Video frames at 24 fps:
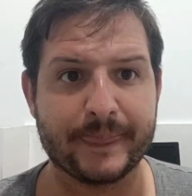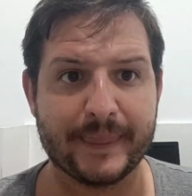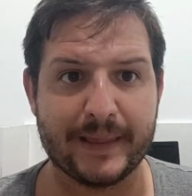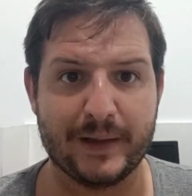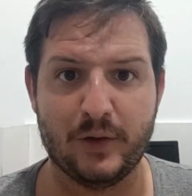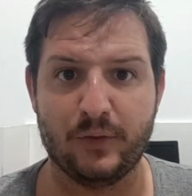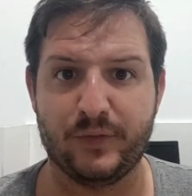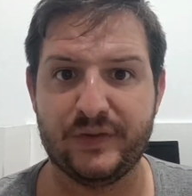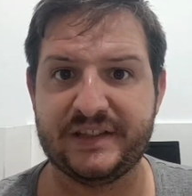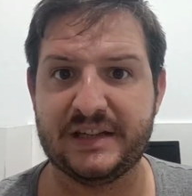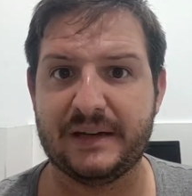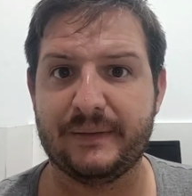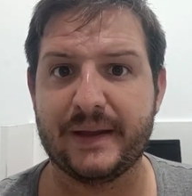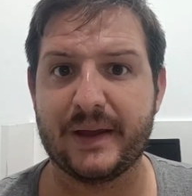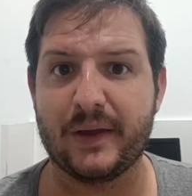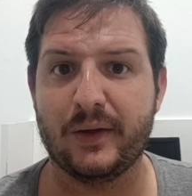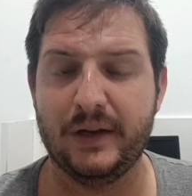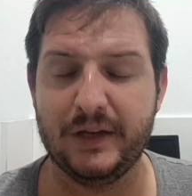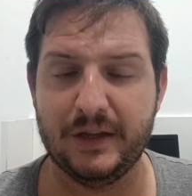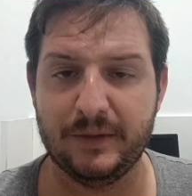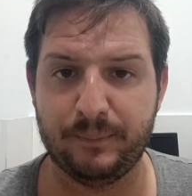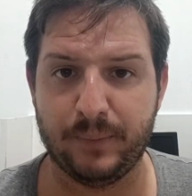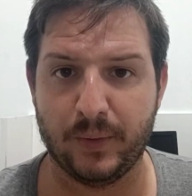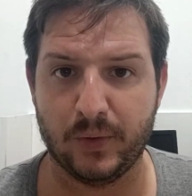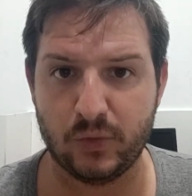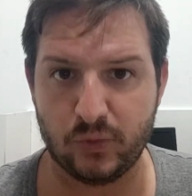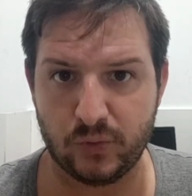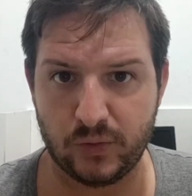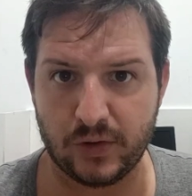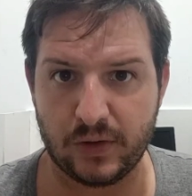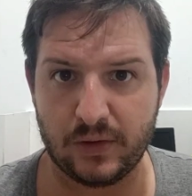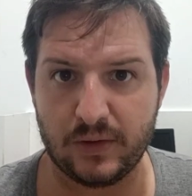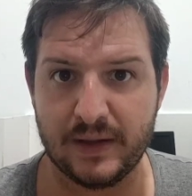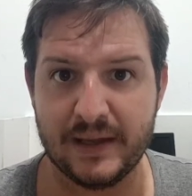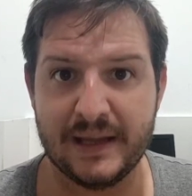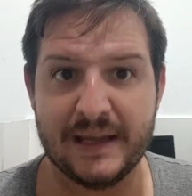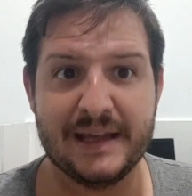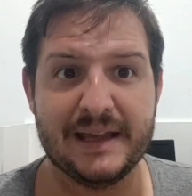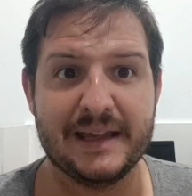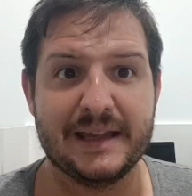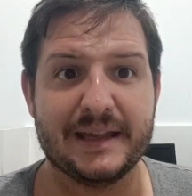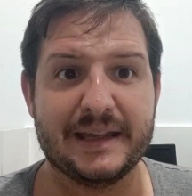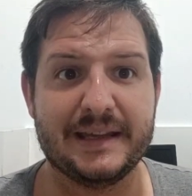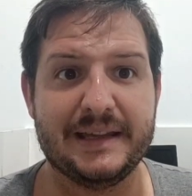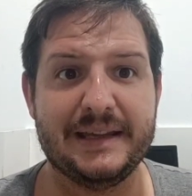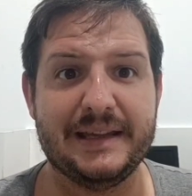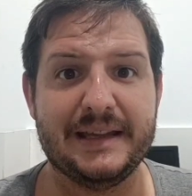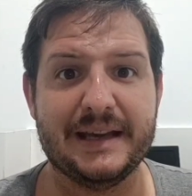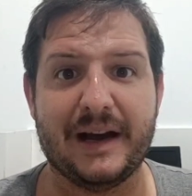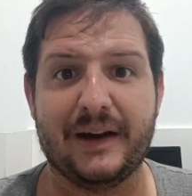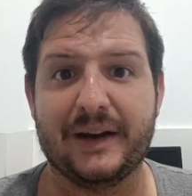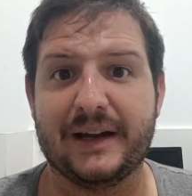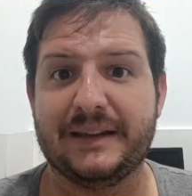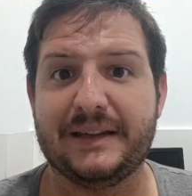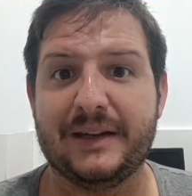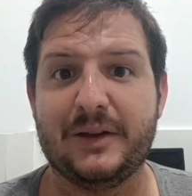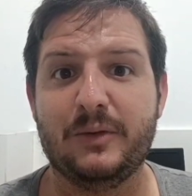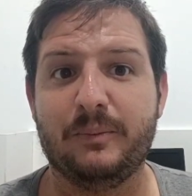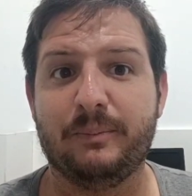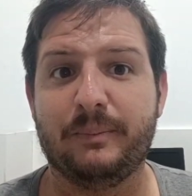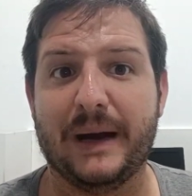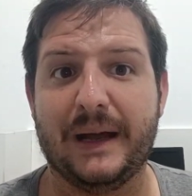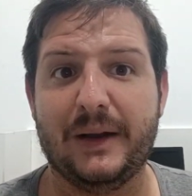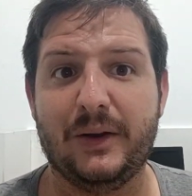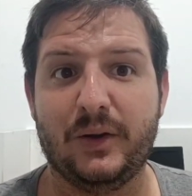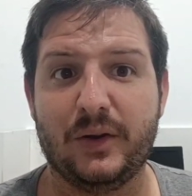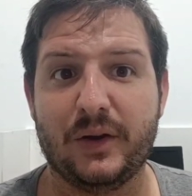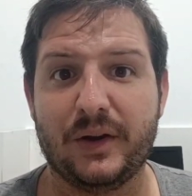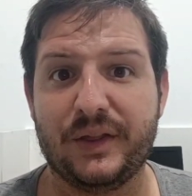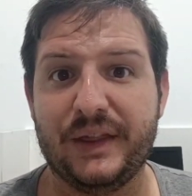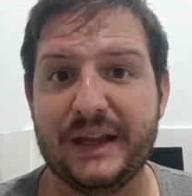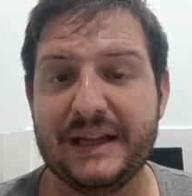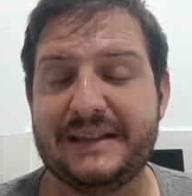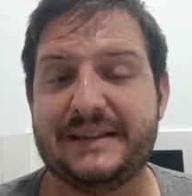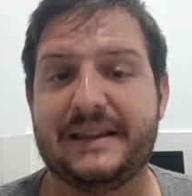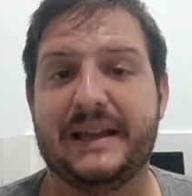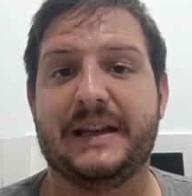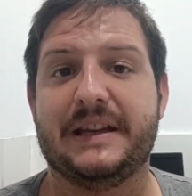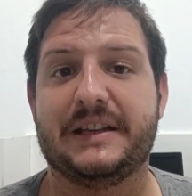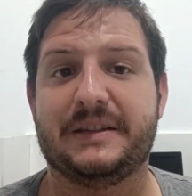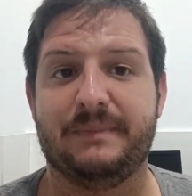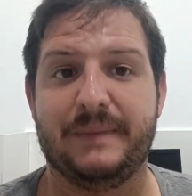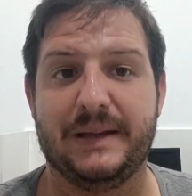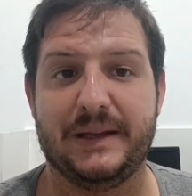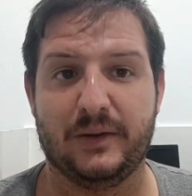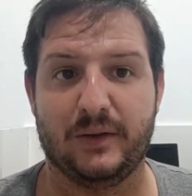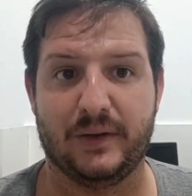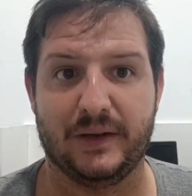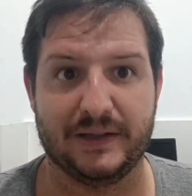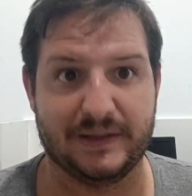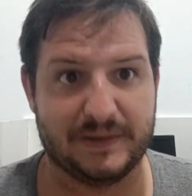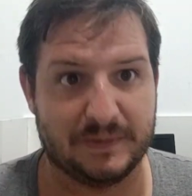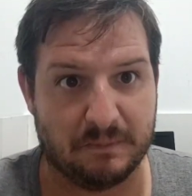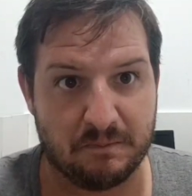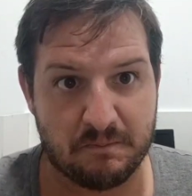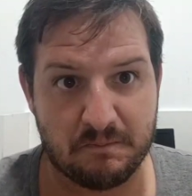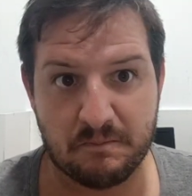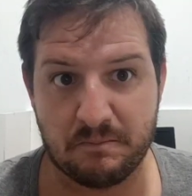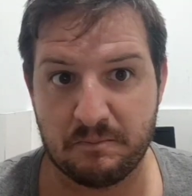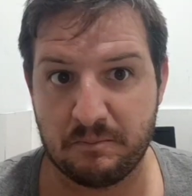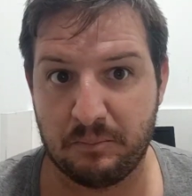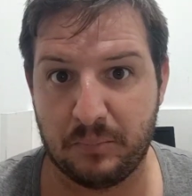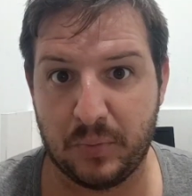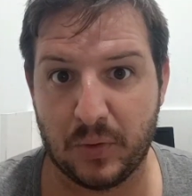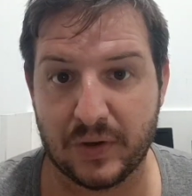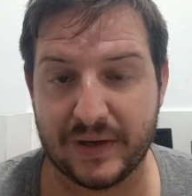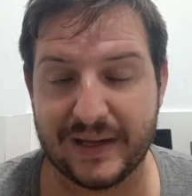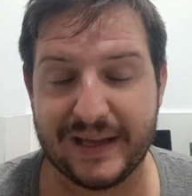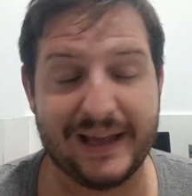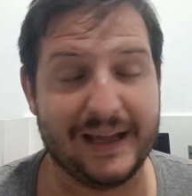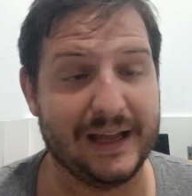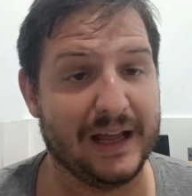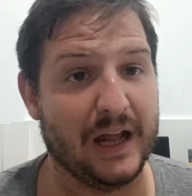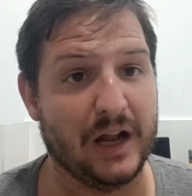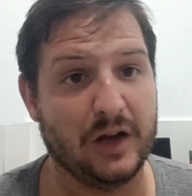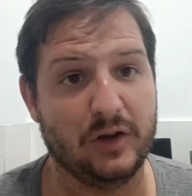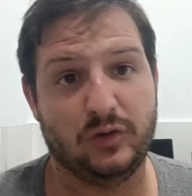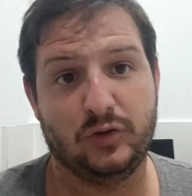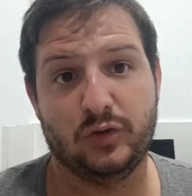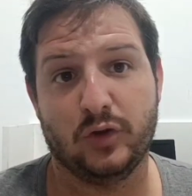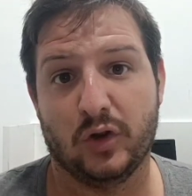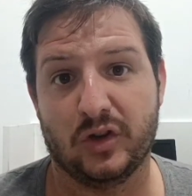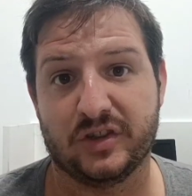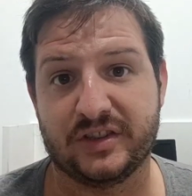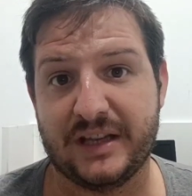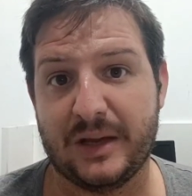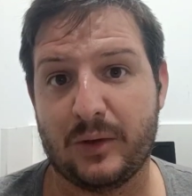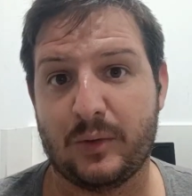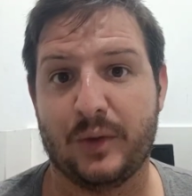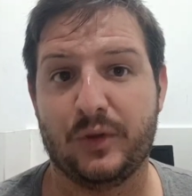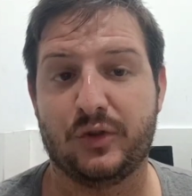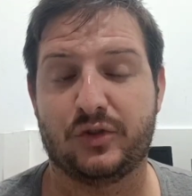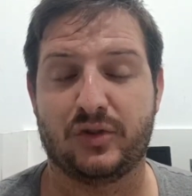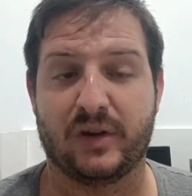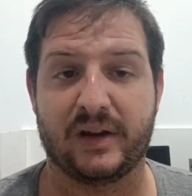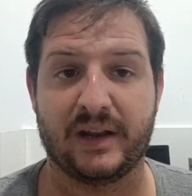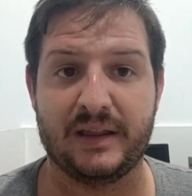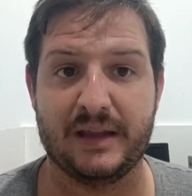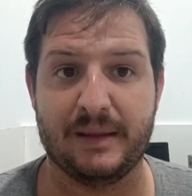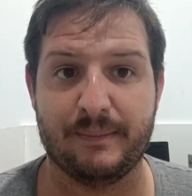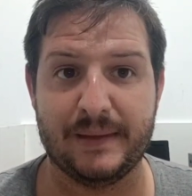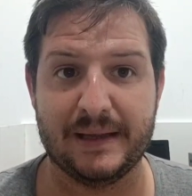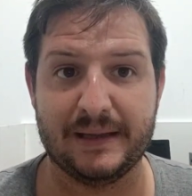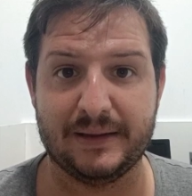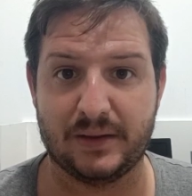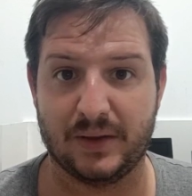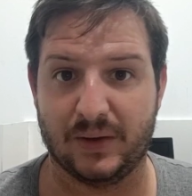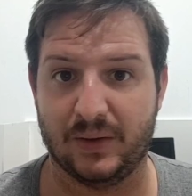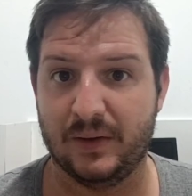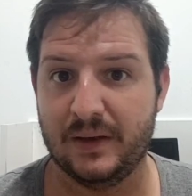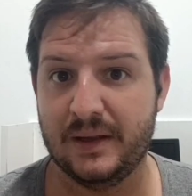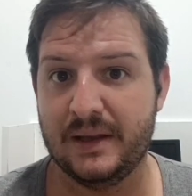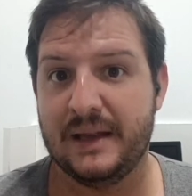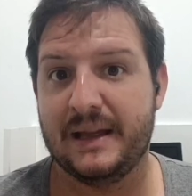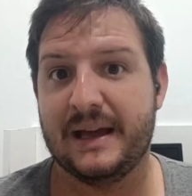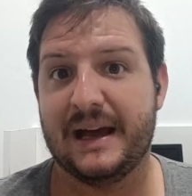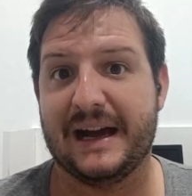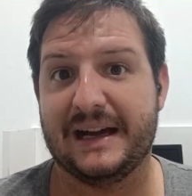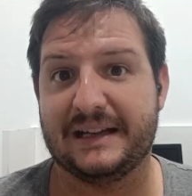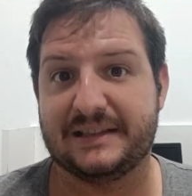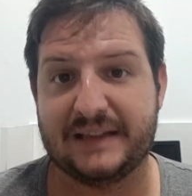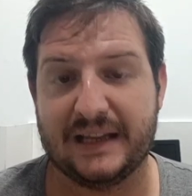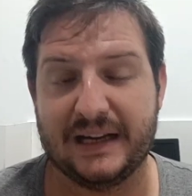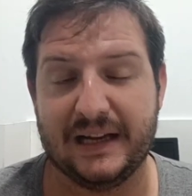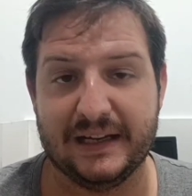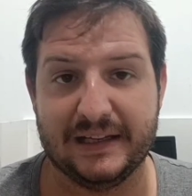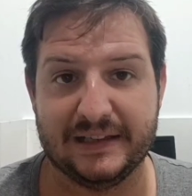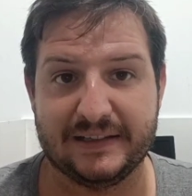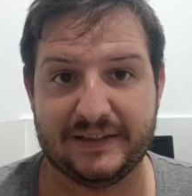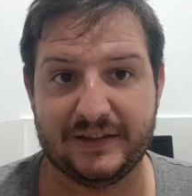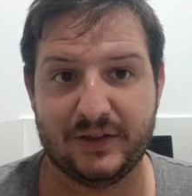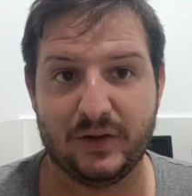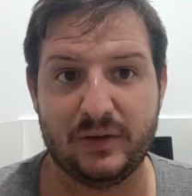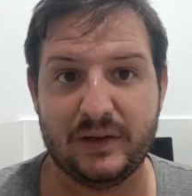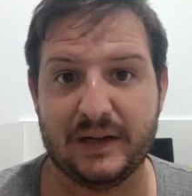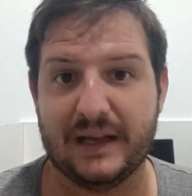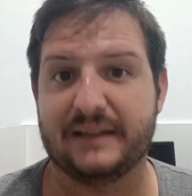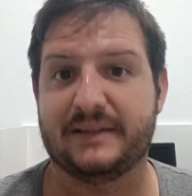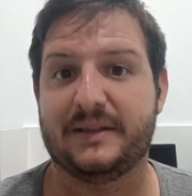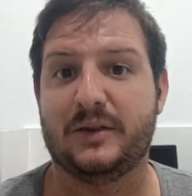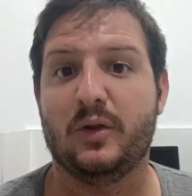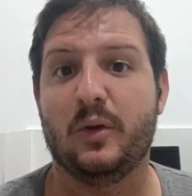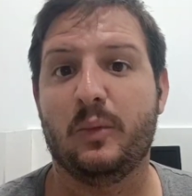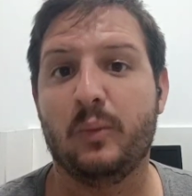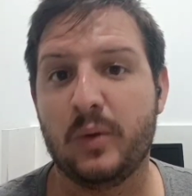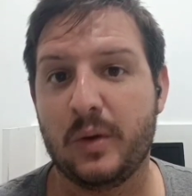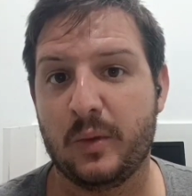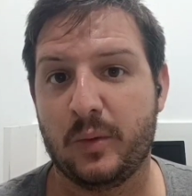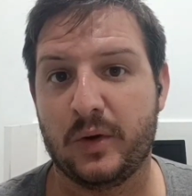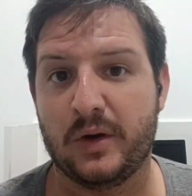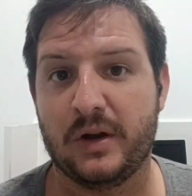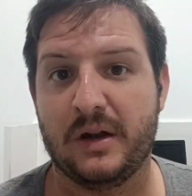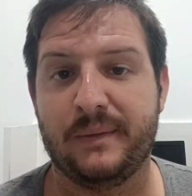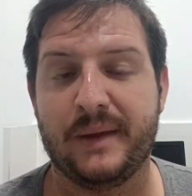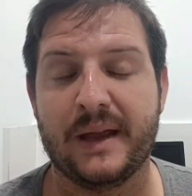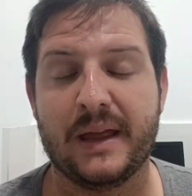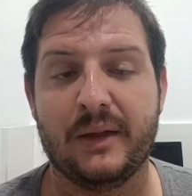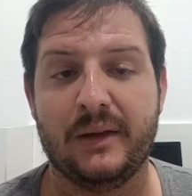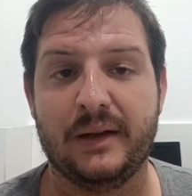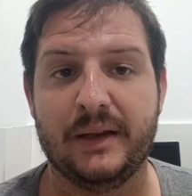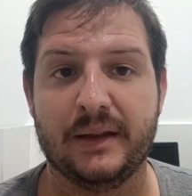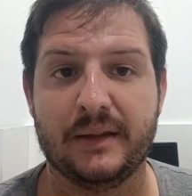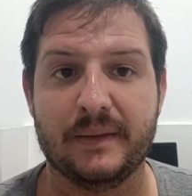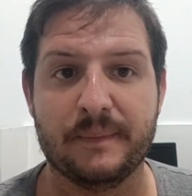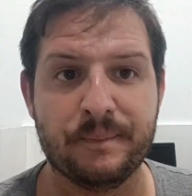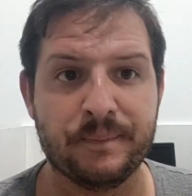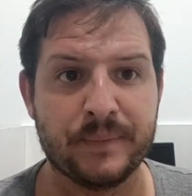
Lo ficha el Valladolid por uno y ahora tiene un valor de 3 millones. ¿Por qué? No lo sé, cuando su rendimiento hasta la lesión ha sido muy bueno en el Valladolid.